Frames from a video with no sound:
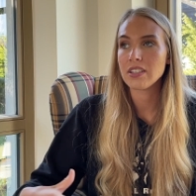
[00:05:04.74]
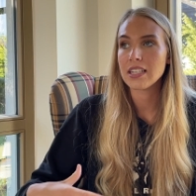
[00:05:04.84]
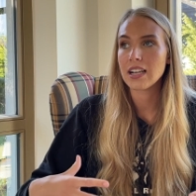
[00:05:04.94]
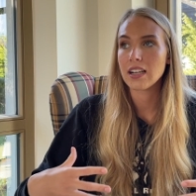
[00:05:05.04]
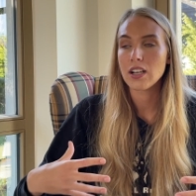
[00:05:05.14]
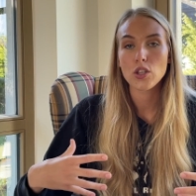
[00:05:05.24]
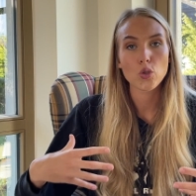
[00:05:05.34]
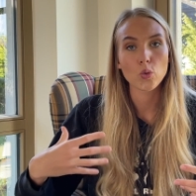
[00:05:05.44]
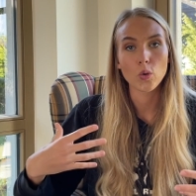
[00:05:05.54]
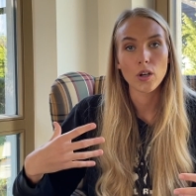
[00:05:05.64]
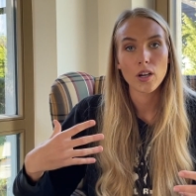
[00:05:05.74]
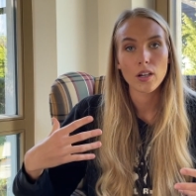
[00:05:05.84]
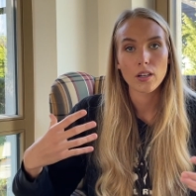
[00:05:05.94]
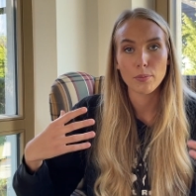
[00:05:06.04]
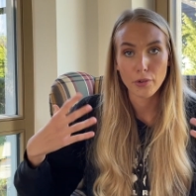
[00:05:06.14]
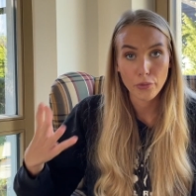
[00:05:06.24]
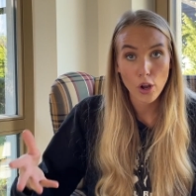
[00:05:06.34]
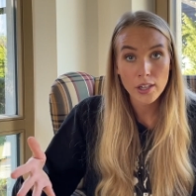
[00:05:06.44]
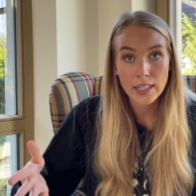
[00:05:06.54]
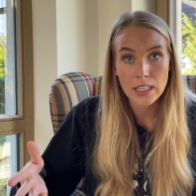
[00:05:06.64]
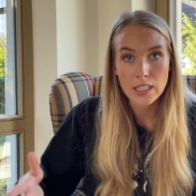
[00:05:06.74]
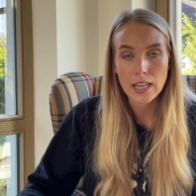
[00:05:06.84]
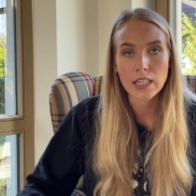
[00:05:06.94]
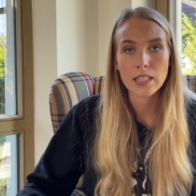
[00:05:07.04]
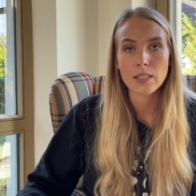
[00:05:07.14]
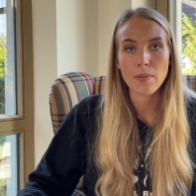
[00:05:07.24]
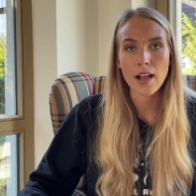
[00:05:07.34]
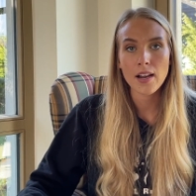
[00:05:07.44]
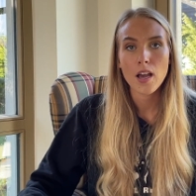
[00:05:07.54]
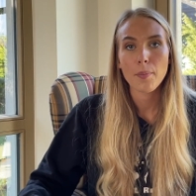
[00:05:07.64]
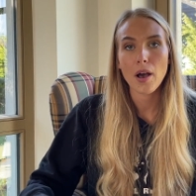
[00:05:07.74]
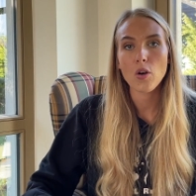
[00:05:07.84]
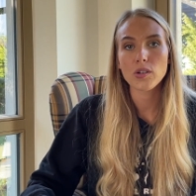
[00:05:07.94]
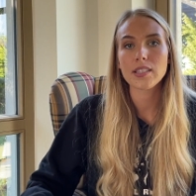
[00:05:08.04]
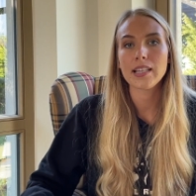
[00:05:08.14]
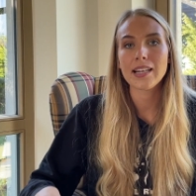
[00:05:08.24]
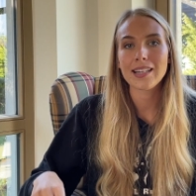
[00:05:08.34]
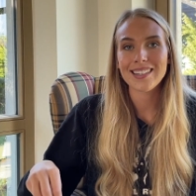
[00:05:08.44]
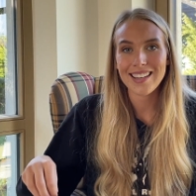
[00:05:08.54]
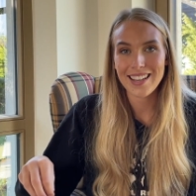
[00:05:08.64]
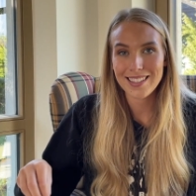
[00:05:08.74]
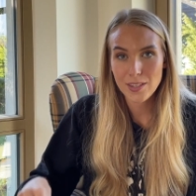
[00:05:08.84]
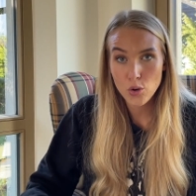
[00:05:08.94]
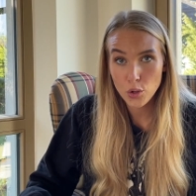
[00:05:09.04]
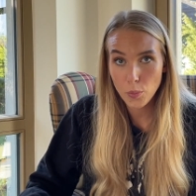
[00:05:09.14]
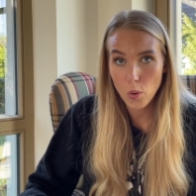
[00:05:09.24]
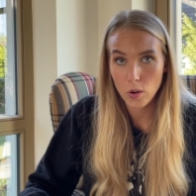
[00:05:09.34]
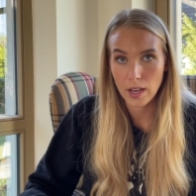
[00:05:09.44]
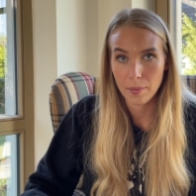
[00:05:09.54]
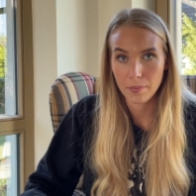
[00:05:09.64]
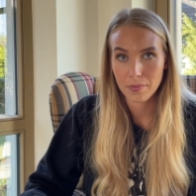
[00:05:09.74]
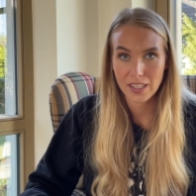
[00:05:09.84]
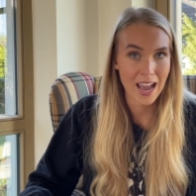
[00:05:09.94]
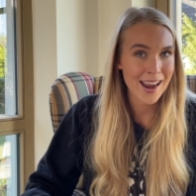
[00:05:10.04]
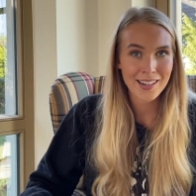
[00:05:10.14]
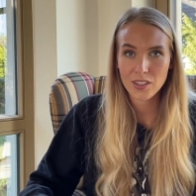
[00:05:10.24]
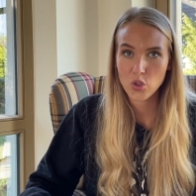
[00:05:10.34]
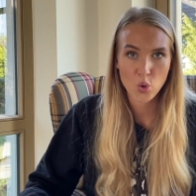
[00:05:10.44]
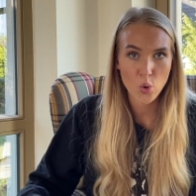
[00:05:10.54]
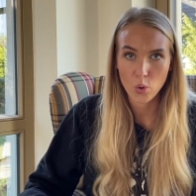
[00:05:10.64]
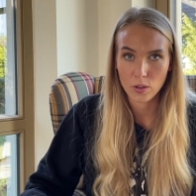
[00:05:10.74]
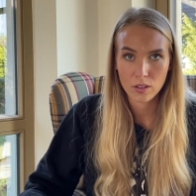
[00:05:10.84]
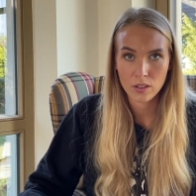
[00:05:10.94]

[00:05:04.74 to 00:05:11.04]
wieder zu bevölkern, sage ich jetzt mal, braucht es lediglich ein Zuchtprogramm, keinen Zoo.